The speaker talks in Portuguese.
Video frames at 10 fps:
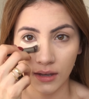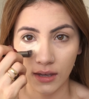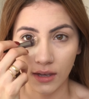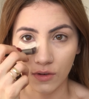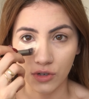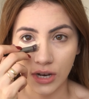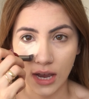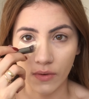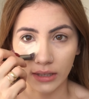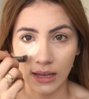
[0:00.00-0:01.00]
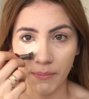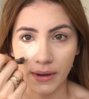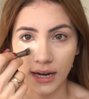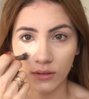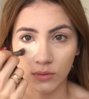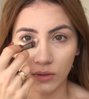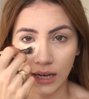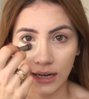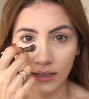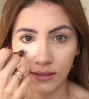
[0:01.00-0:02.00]
E eu chego até perto do
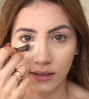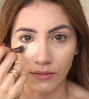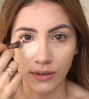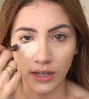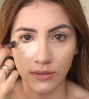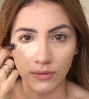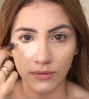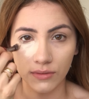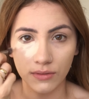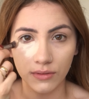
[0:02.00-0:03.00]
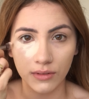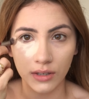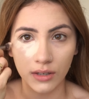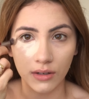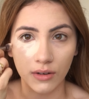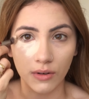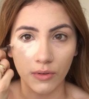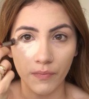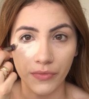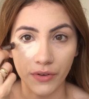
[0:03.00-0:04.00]
nariz, tá vendo? Ó,
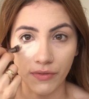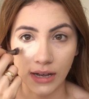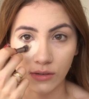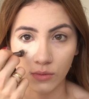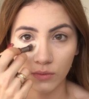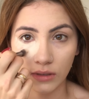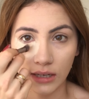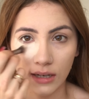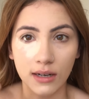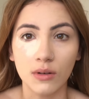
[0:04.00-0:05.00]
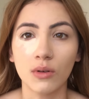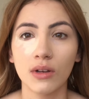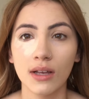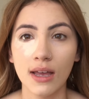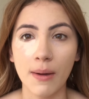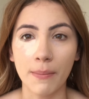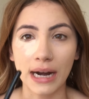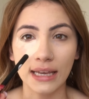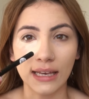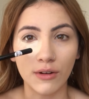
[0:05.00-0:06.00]
eu faço um triângulo. Pra
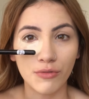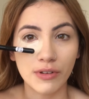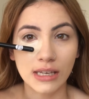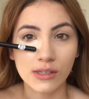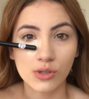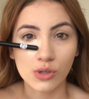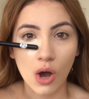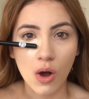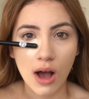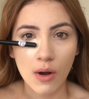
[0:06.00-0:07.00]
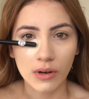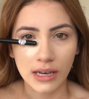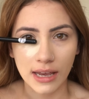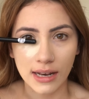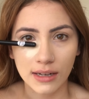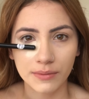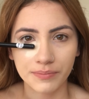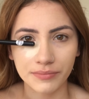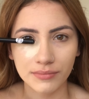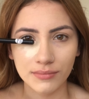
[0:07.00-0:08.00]
que não fique só a olheira
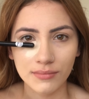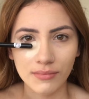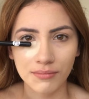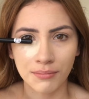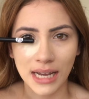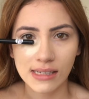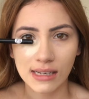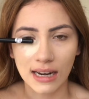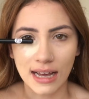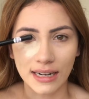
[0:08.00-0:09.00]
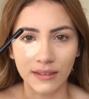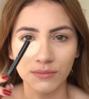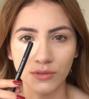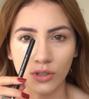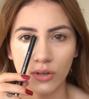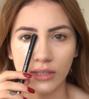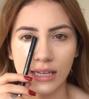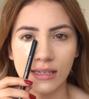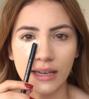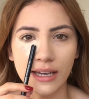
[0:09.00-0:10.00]
mais clara. Toda
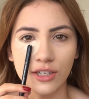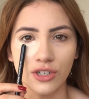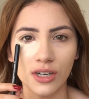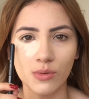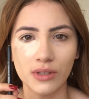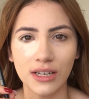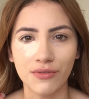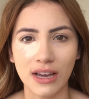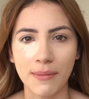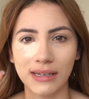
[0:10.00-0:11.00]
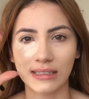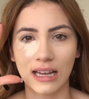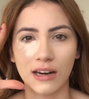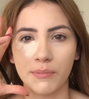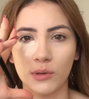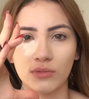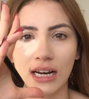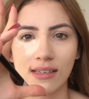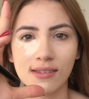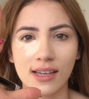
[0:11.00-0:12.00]
essa região tem que ficar mais clara para eu
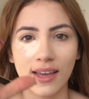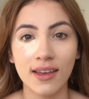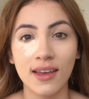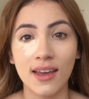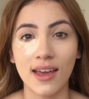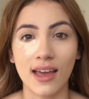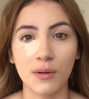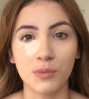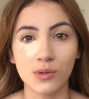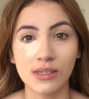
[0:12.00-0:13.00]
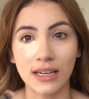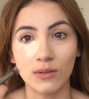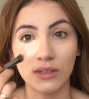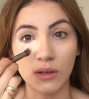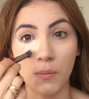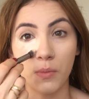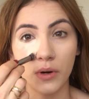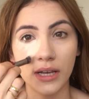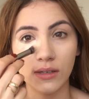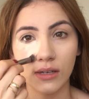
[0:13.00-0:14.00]
trazer ela para o centro. Então, por
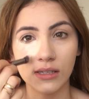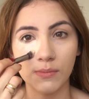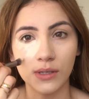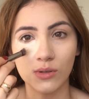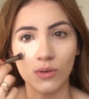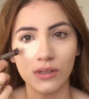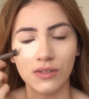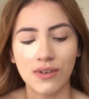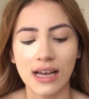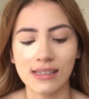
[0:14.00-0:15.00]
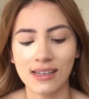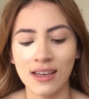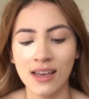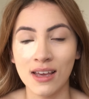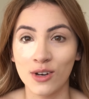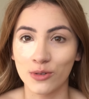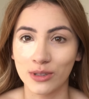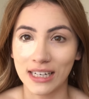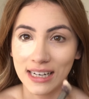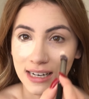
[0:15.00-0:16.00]
isso que as pessoas fazem o
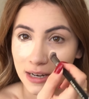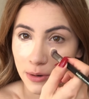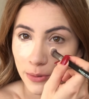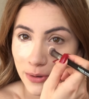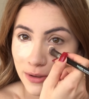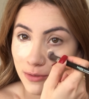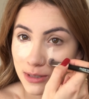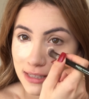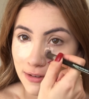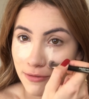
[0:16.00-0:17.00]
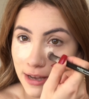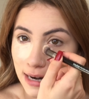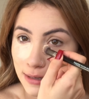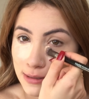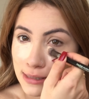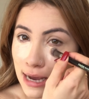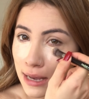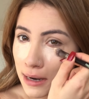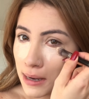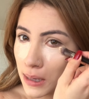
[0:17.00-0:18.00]
triângulo que você vê lá no Instagram,